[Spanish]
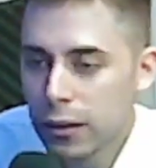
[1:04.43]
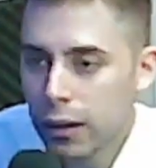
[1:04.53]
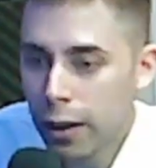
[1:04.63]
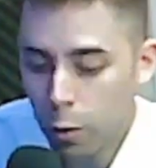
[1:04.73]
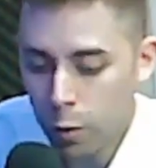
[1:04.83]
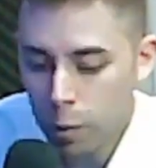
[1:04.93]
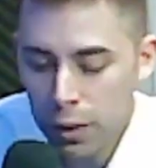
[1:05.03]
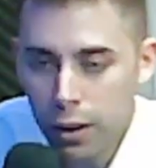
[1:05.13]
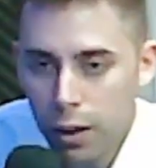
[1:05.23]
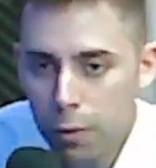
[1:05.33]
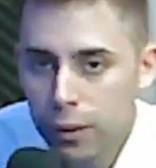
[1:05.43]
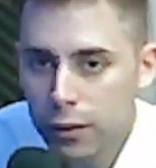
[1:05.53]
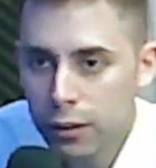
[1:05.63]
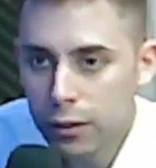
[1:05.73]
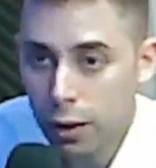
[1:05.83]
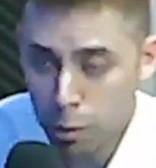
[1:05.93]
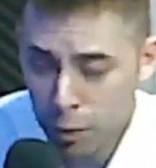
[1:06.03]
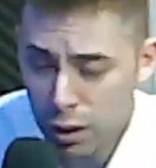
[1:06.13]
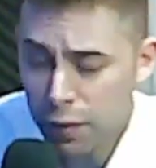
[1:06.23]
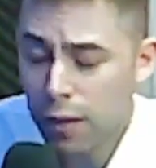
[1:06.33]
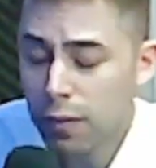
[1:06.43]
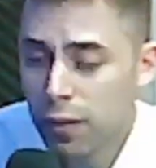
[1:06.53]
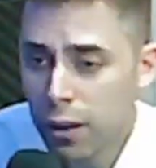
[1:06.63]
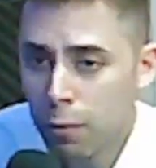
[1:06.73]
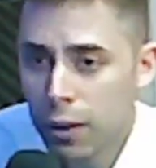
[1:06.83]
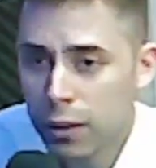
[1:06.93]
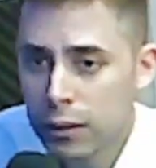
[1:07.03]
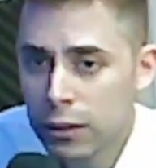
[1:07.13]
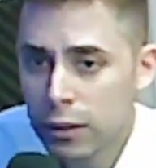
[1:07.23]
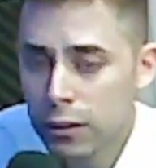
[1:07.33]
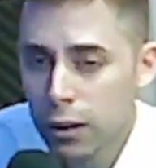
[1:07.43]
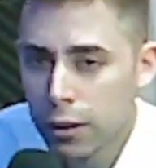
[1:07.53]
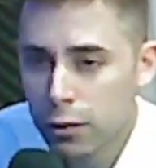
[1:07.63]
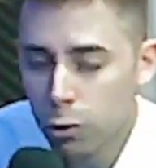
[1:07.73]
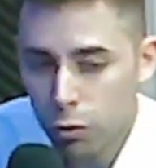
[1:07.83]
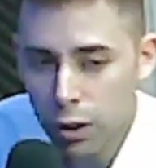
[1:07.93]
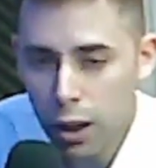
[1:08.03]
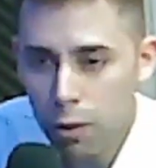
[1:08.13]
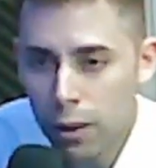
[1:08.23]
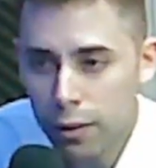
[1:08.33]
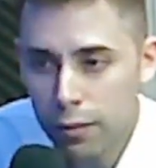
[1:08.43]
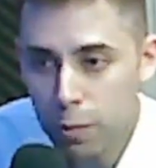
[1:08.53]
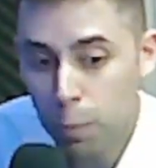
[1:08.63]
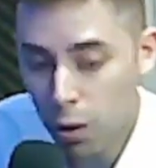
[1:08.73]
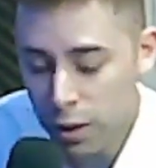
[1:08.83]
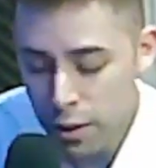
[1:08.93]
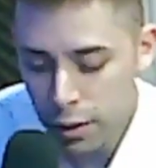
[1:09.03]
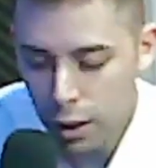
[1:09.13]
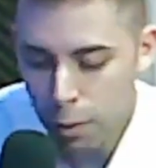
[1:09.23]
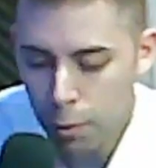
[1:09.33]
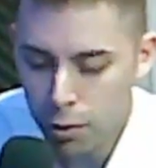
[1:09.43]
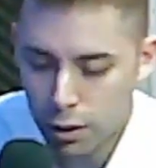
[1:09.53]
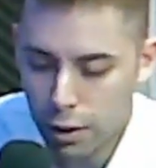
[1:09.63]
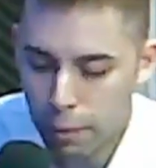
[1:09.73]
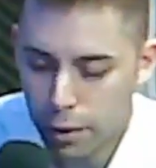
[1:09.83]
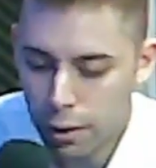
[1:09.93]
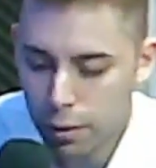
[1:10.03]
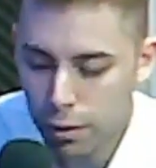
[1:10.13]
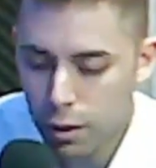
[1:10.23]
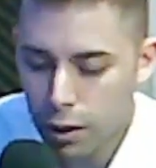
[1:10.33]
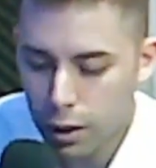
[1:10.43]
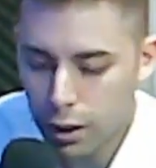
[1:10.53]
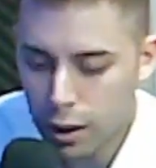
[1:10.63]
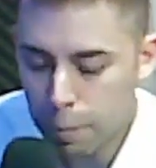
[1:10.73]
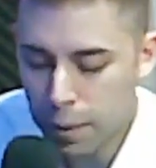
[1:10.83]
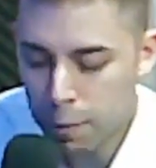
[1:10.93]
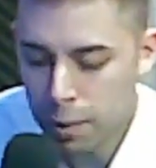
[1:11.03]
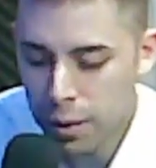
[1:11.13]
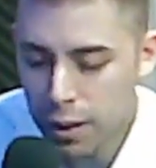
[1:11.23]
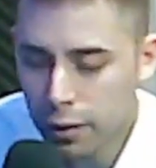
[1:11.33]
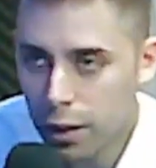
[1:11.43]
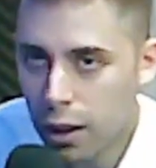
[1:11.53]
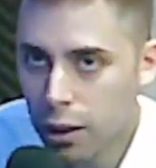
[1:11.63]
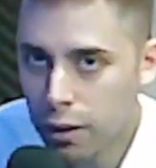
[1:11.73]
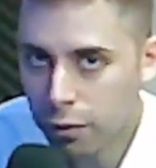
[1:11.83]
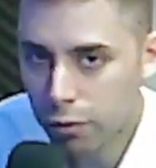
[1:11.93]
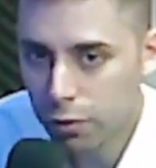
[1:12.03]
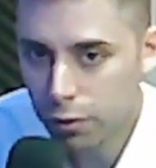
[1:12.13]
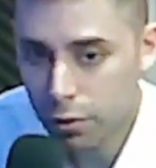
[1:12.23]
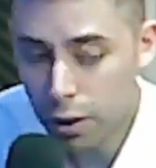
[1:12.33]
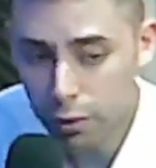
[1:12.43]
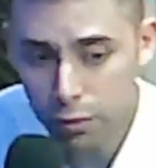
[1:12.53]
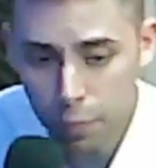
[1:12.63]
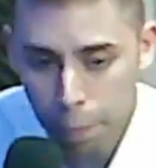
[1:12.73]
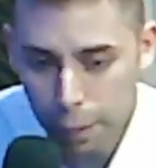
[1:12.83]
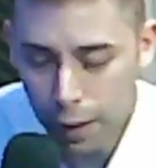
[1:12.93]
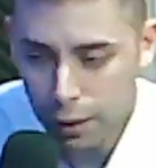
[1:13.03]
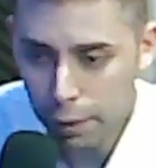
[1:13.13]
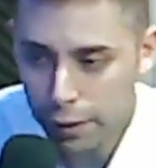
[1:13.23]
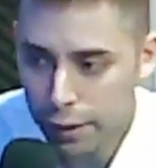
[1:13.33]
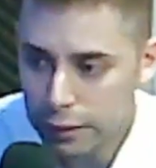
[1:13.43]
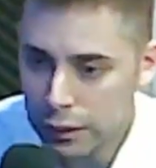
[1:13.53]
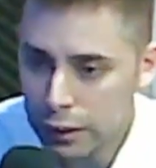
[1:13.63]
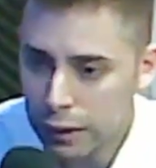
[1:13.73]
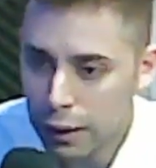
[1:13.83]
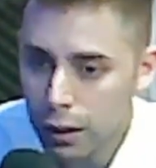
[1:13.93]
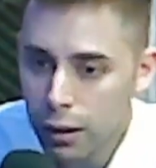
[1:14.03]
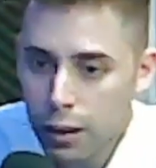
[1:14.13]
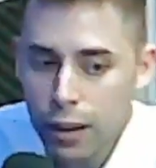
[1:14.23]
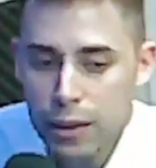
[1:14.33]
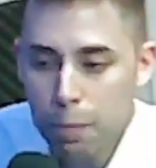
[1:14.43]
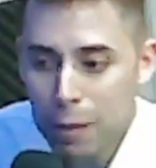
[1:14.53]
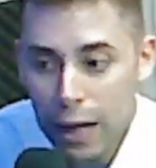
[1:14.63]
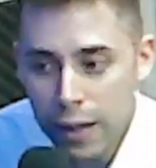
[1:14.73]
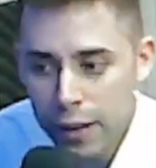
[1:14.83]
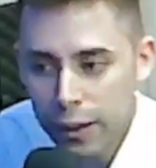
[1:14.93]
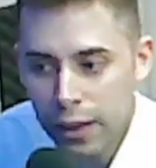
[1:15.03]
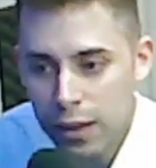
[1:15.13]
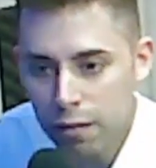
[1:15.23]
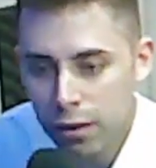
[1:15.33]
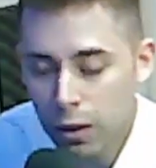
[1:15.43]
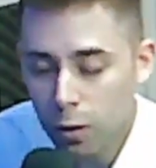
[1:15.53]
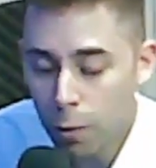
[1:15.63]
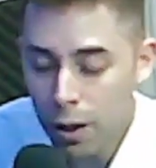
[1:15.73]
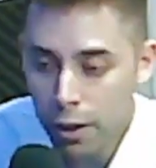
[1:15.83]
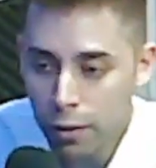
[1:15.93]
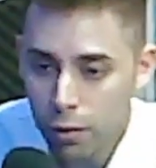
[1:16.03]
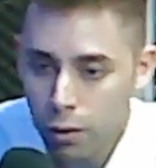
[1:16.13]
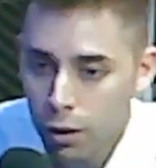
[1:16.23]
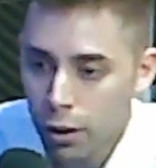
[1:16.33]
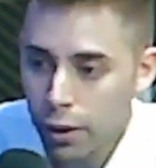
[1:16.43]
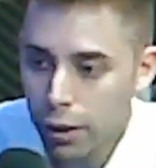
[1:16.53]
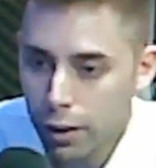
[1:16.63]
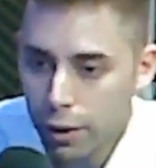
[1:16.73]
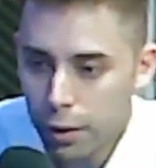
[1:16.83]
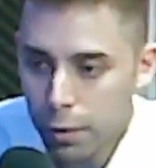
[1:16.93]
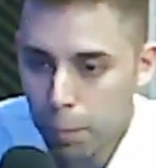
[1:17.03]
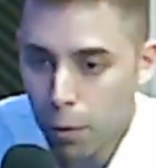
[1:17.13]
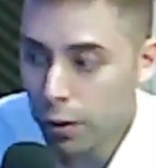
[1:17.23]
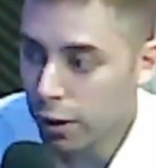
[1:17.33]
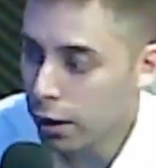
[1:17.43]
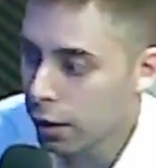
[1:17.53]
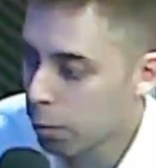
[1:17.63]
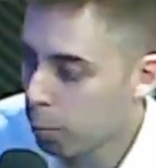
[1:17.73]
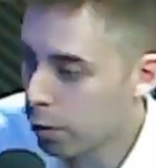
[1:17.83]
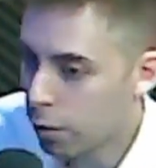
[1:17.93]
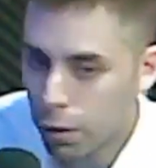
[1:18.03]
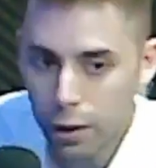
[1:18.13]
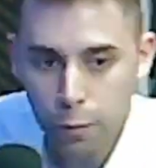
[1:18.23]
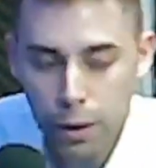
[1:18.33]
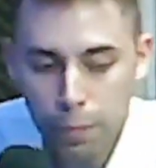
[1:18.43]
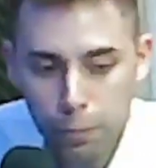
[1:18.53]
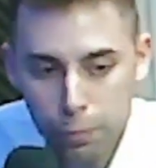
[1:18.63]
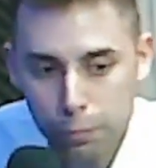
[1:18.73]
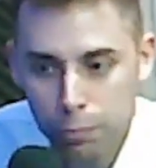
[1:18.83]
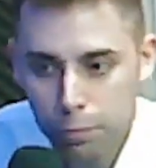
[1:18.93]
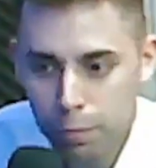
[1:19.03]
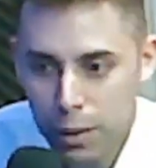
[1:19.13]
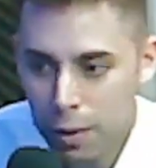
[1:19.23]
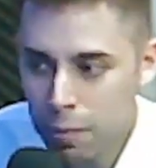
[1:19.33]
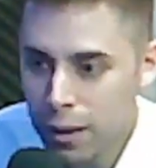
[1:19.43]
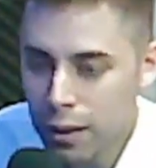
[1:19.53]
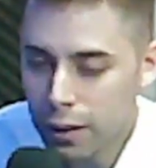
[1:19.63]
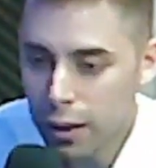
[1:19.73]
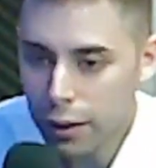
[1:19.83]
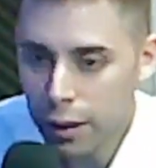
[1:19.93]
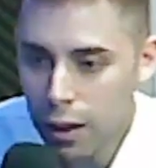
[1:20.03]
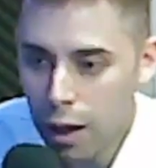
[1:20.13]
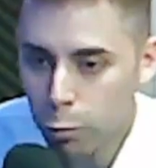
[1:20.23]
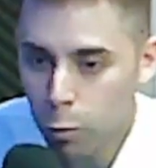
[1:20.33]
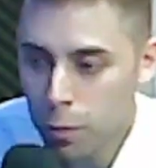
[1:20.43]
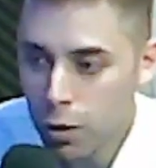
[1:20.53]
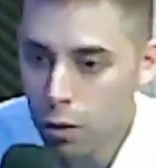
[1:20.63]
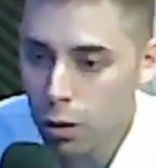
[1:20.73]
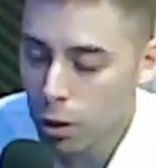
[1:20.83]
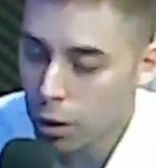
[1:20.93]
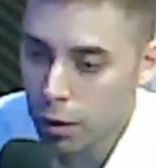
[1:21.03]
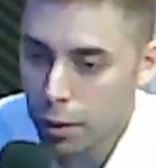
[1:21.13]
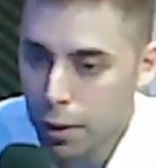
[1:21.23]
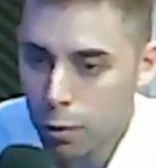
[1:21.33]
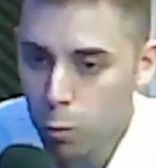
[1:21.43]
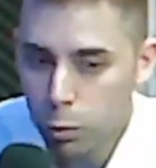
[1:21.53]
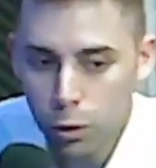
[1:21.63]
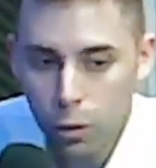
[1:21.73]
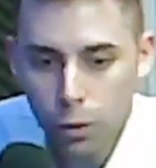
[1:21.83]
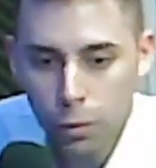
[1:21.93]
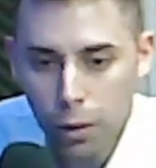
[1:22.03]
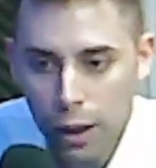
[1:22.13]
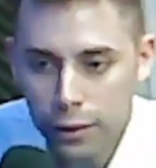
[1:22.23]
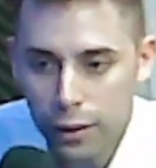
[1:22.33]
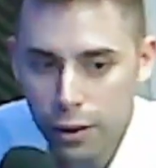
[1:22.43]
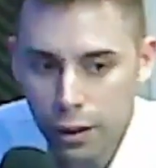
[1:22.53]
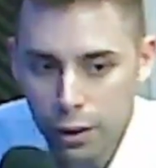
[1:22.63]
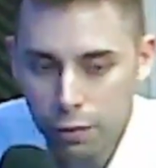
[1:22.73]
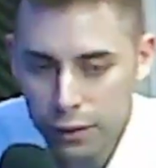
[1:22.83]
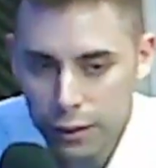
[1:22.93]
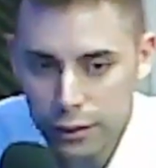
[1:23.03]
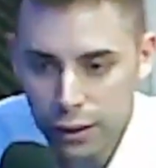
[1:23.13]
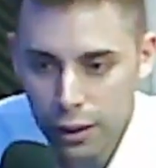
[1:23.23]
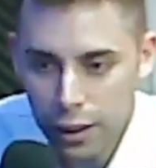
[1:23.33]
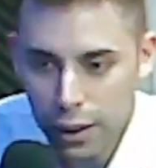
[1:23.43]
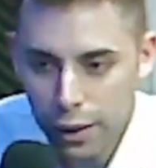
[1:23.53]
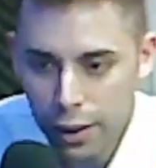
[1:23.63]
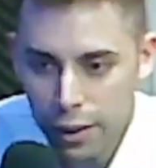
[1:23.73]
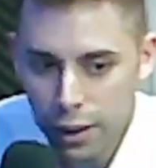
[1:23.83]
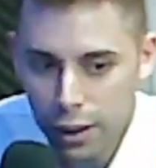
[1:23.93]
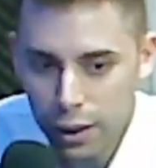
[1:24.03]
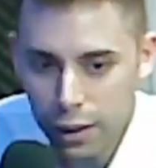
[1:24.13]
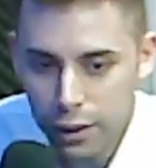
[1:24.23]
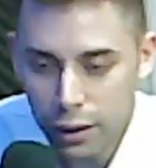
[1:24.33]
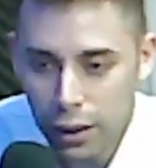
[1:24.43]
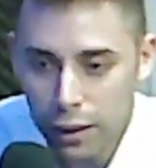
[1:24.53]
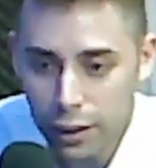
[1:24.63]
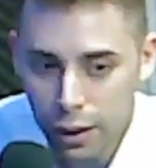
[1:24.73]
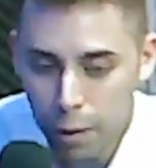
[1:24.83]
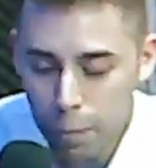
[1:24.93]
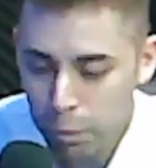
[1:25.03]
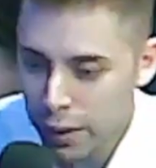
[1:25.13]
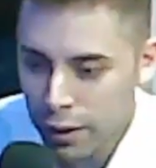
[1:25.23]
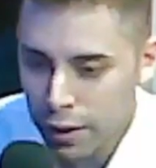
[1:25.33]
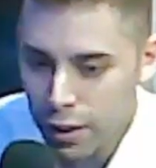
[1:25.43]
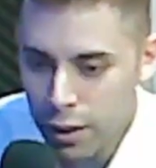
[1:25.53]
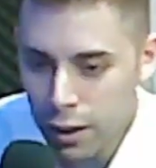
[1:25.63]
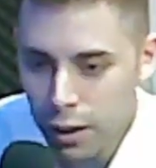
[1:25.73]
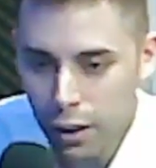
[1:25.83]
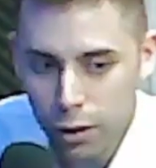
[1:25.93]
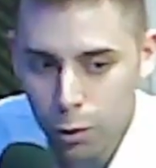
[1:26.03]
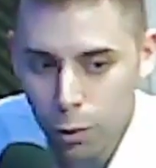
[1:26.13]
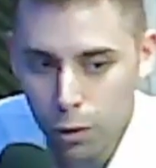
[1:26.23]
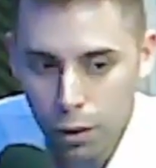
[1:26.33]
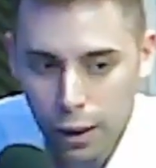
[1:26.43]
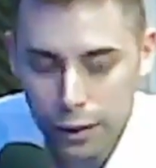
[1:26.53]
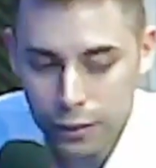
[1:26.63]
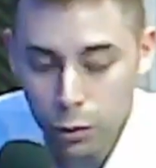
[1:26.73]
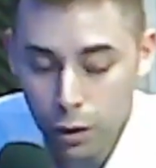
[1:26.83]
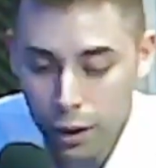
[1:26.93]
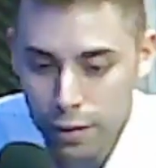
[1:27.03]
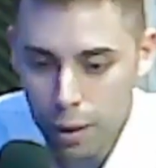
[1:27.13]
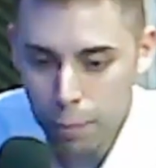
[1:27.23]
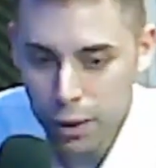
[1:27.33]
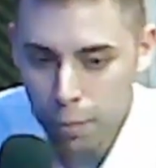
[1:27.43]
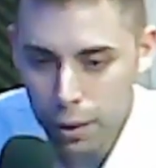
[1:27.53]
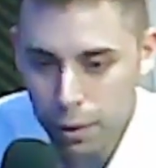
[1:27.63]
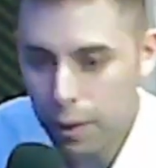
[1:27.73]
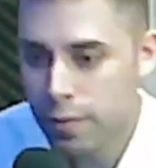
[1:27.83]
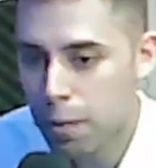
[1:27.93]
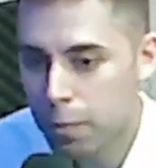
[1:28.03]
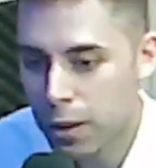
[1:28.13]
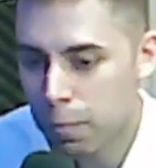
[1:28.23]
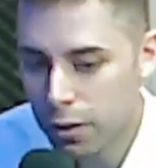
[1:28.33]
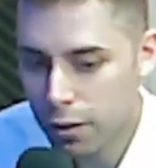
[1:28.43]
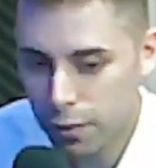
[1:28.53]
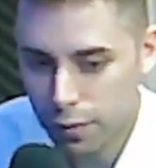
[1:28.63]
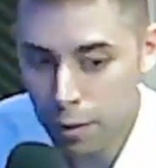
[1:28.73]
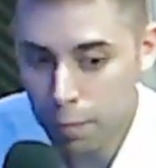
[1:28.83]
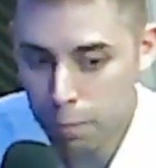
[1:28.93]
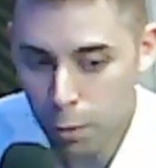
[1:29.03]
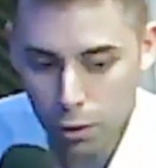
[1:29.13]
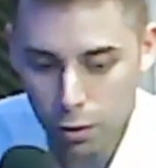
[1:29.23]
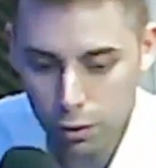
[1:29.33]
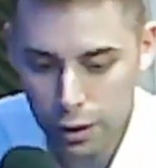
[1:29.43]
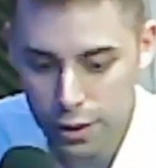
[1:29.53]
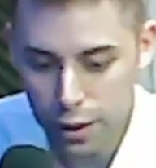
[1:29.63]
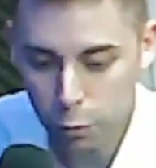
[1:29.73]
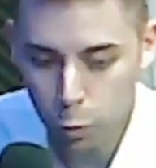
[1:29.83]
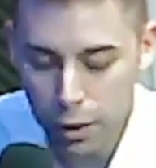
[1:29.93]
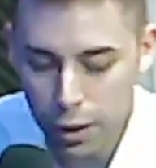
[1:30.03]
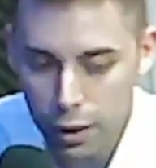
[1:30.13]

económica, una crisis económica financiera, una crisis social, una crisis política. Bueno, acaba eh, la primer ministra Liz Truss acaba de decir que ella planea quedarse en el gobierno eh, porque, bueno, es una mm, primer ministra que asumió eh, justo antes de que falleciera la reina de Inglaterra y esto ha sido en septiembre. En septiembre, bueno, ella asume